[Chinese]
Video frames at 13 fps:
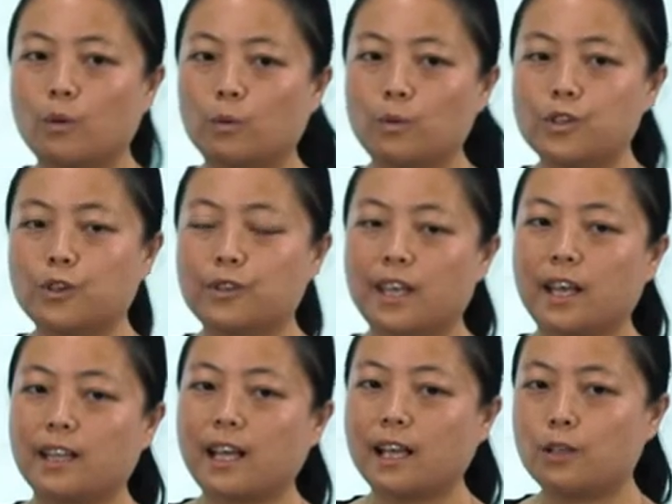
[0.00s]
五九
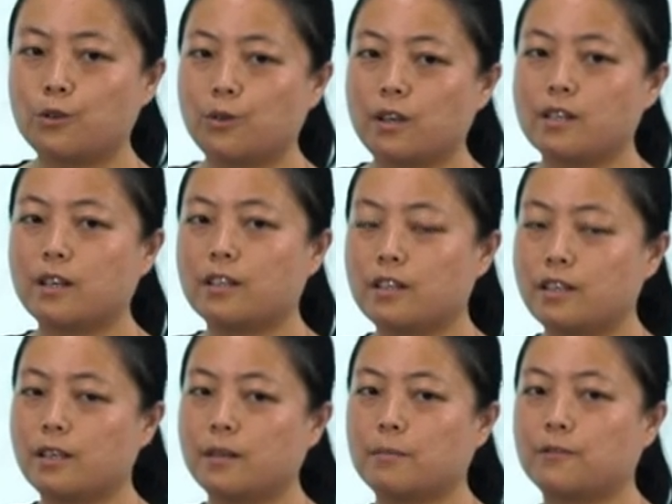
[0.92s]
年，他的学生
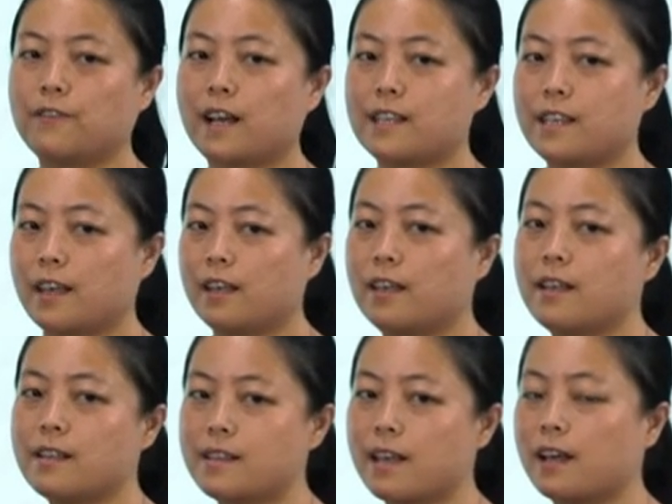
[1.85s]
进一步发现，
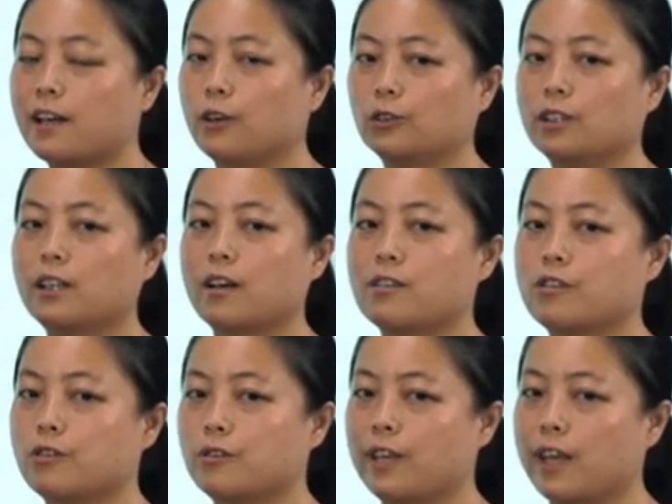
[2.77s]
在狗的脑
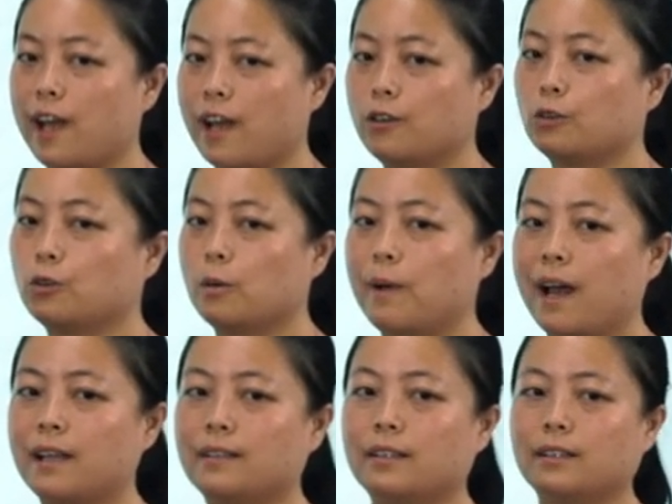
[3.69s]
子中也含有多巴
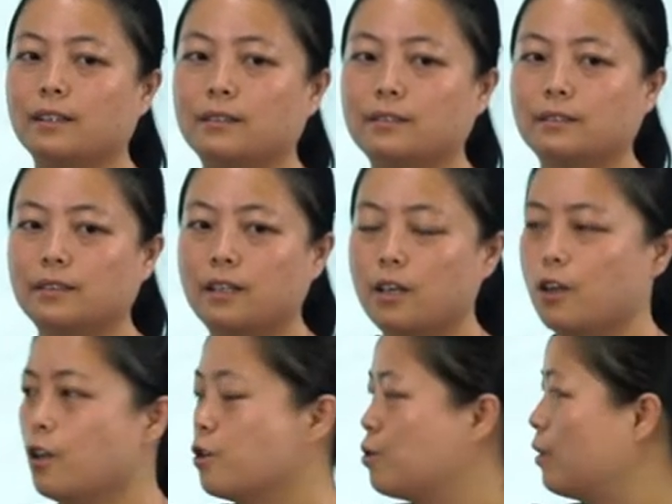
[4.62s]
胺的，
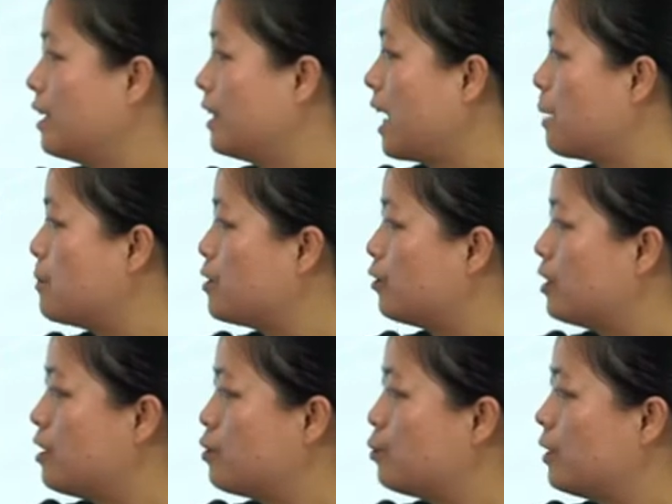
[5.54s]
所以他们就
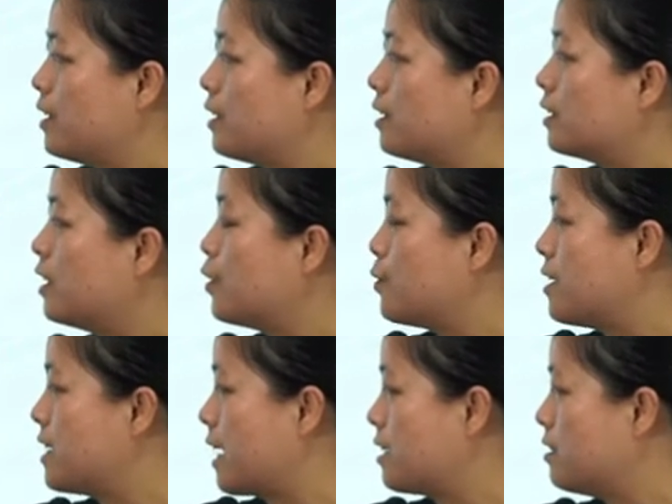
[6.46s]
提出了一个科
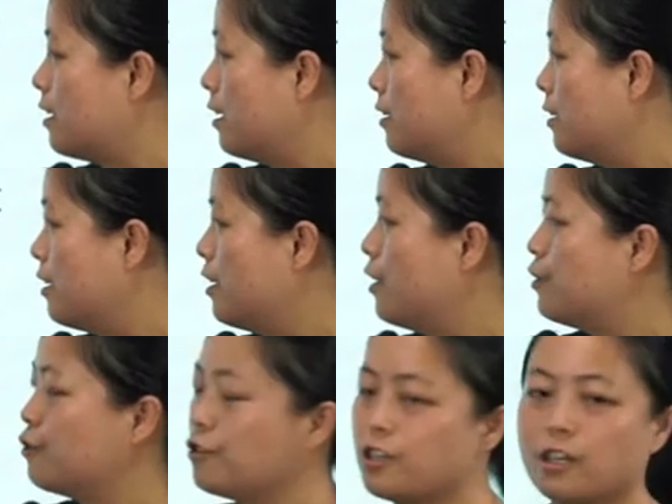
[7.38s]
学假设，
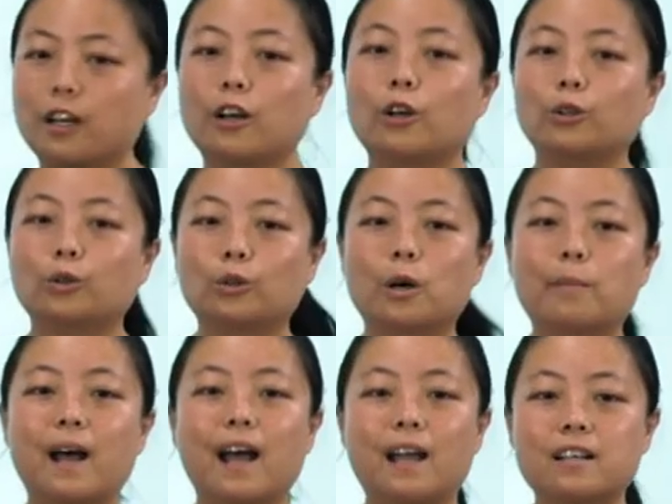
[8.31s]
就是多
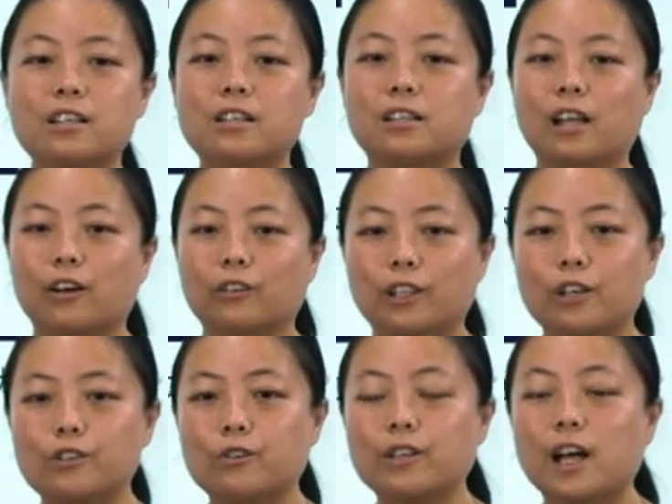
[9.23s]
巴胺是脑
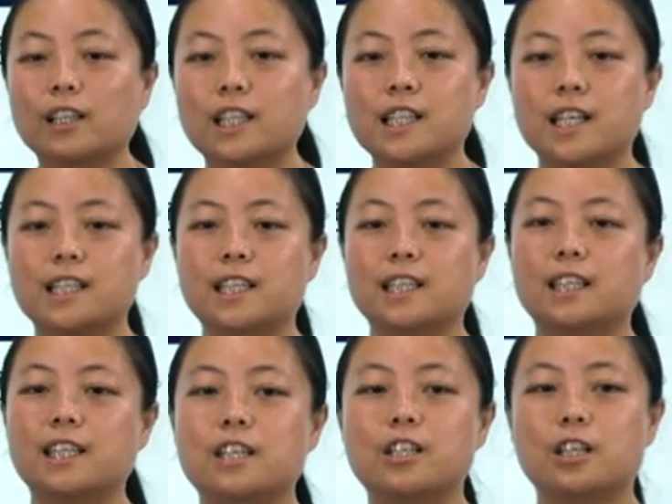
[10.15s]
内重要的神经
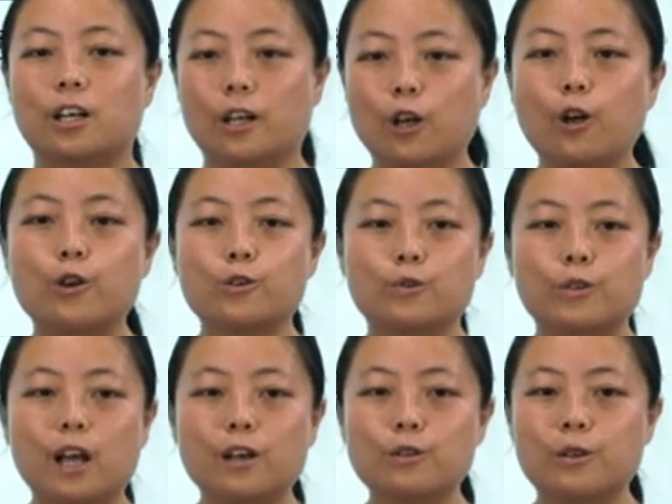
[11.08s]
质。
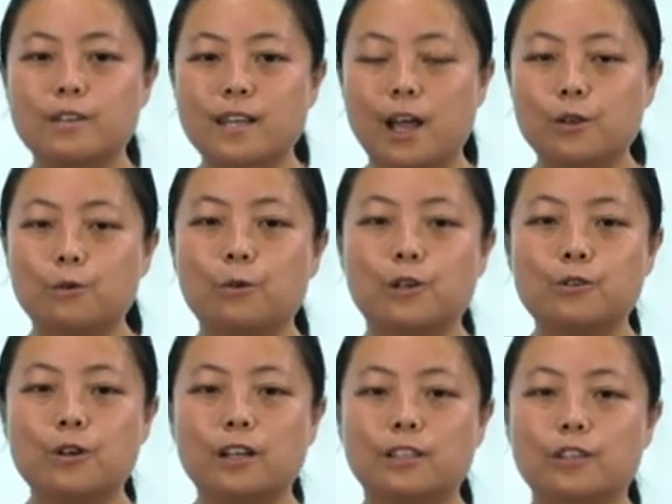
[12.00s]
主要存在于纹
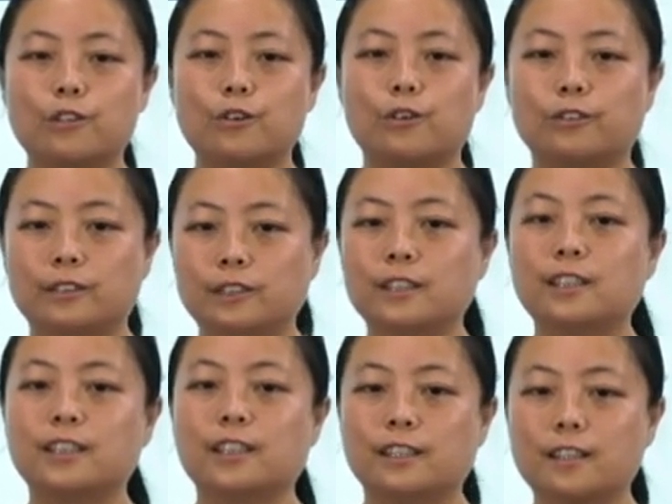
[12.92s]
状体中，
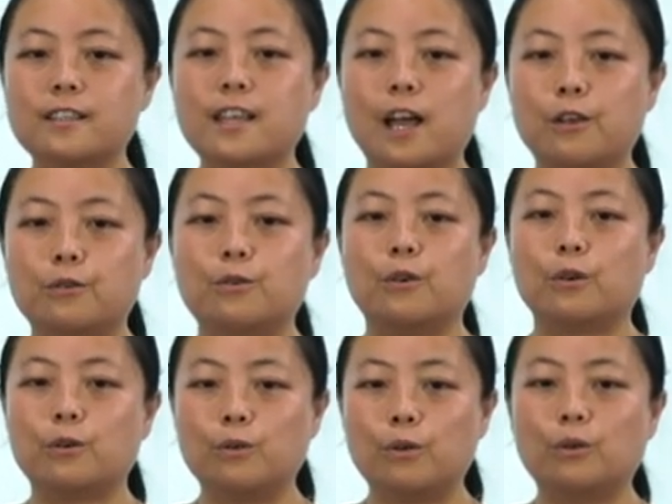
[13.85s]
可能参与
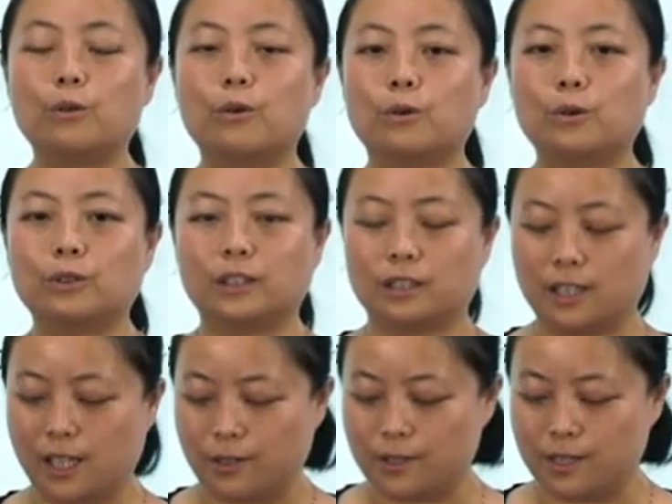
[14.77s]
运动功能
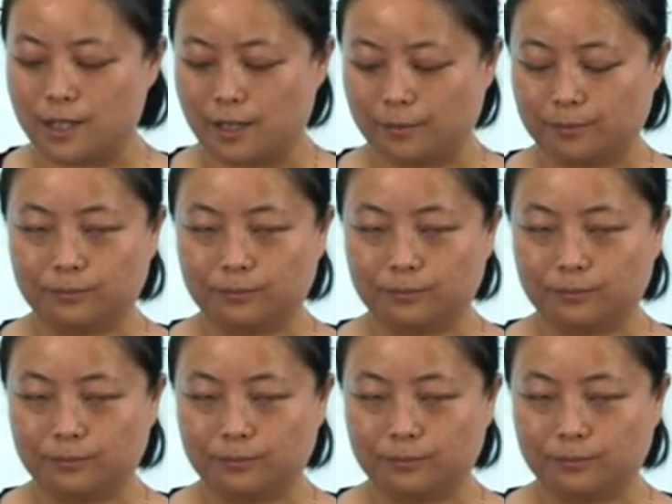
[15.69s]
的调节。